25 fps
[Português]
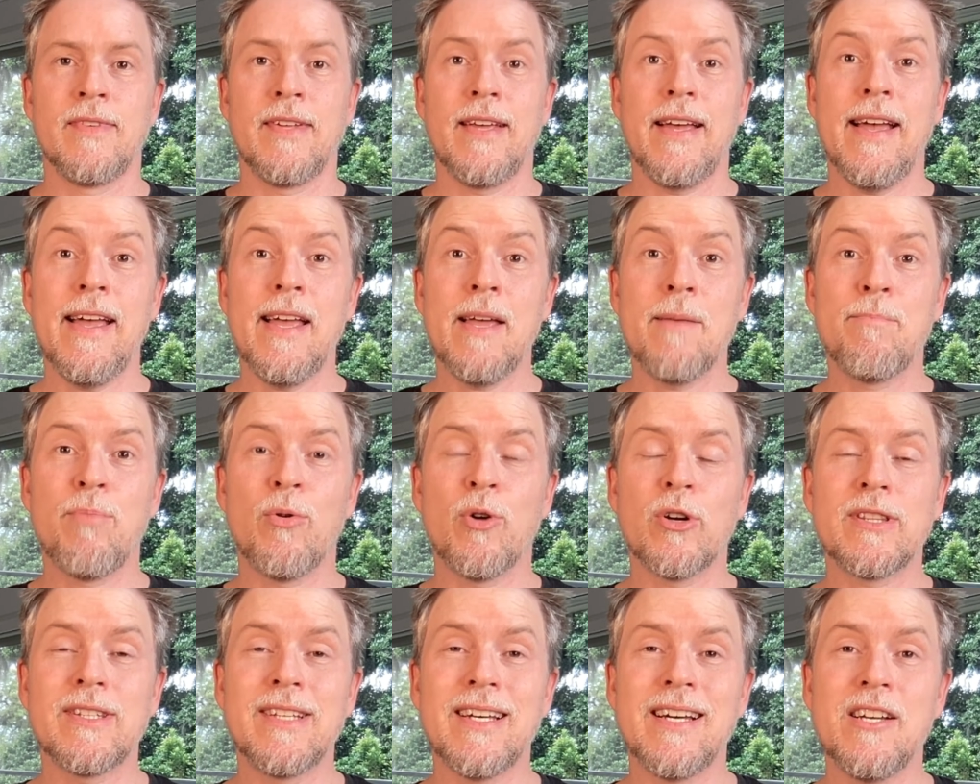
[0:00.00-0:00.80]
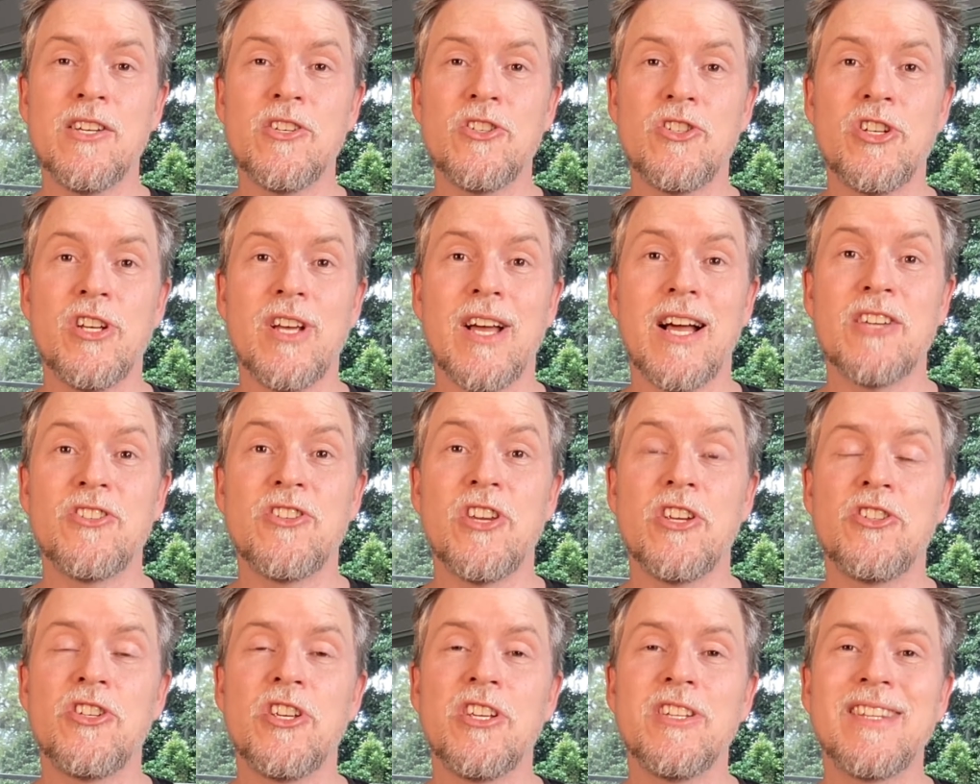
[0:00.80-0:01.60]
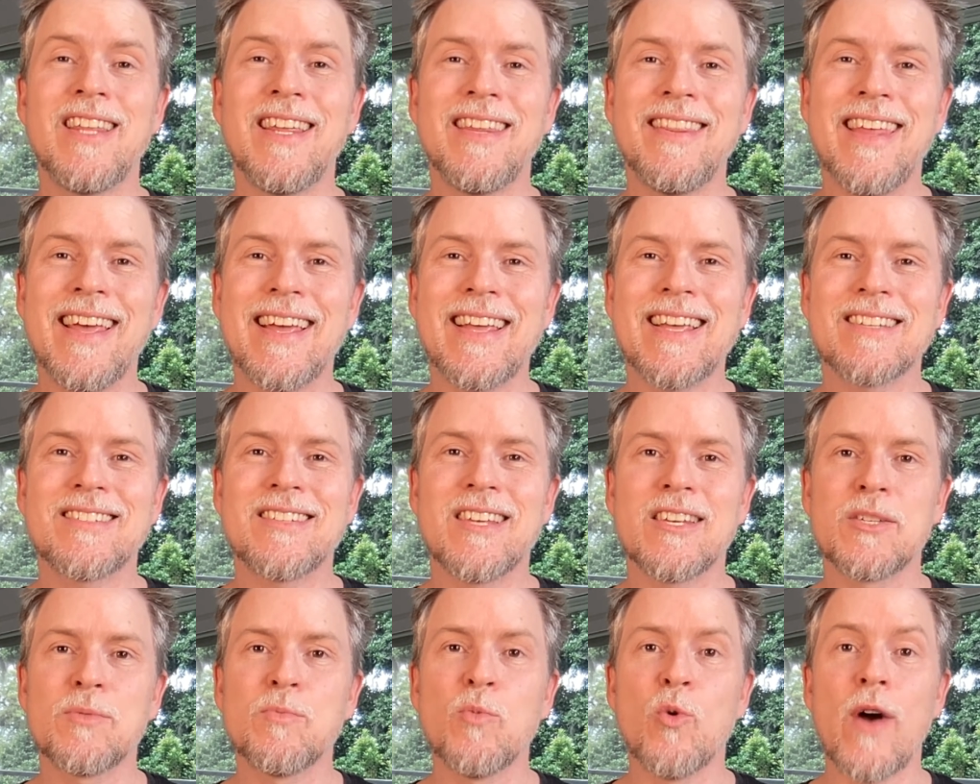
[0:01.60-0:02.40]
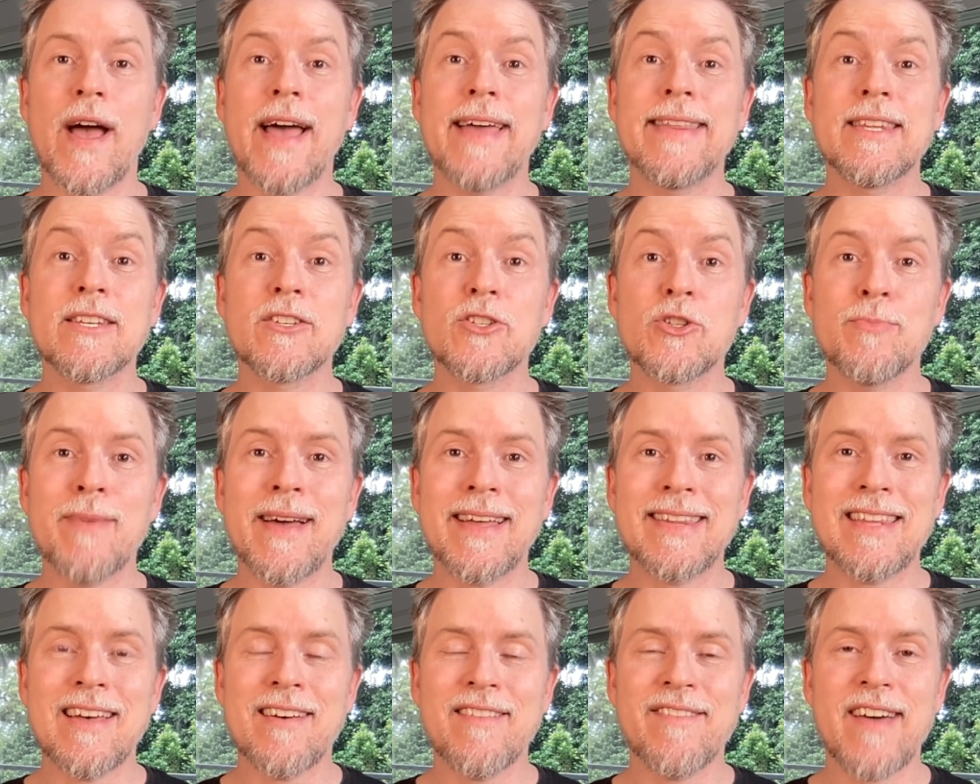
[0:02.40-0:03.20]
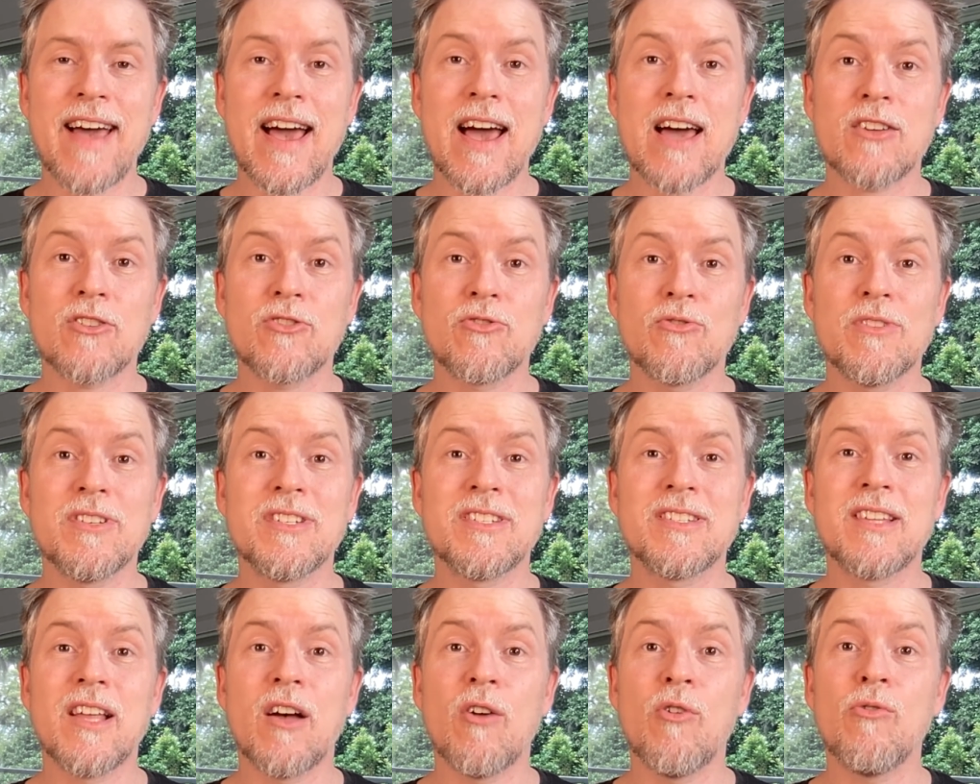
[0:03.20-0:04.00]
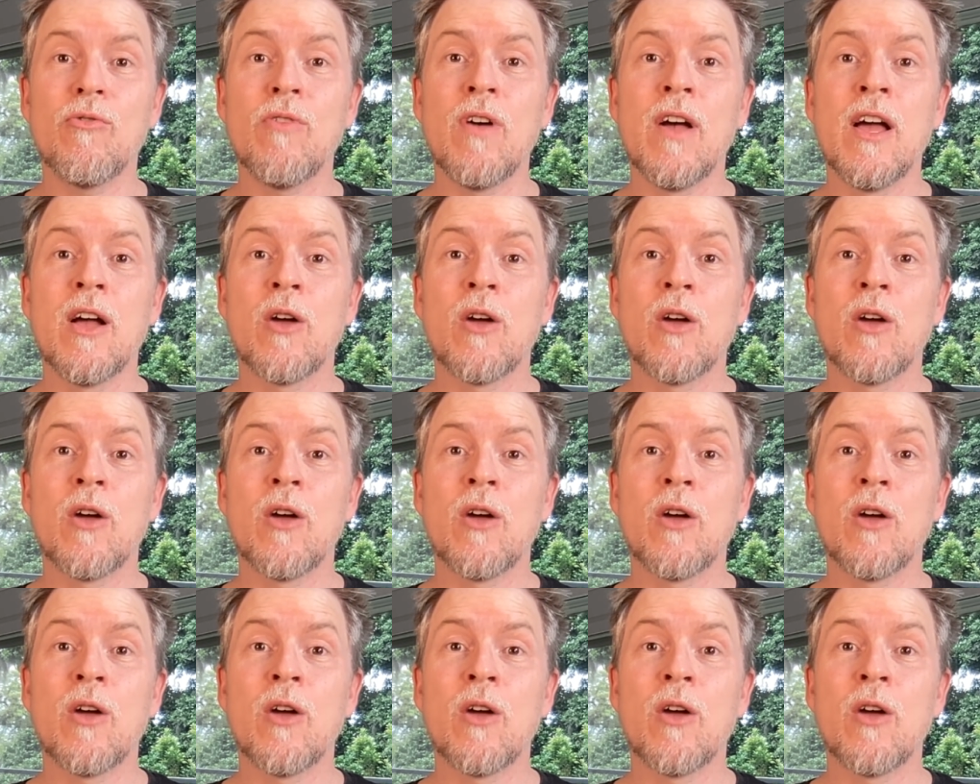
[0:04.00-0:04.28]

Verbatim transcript: É importante a gente entender que essas moedas do metaverso estão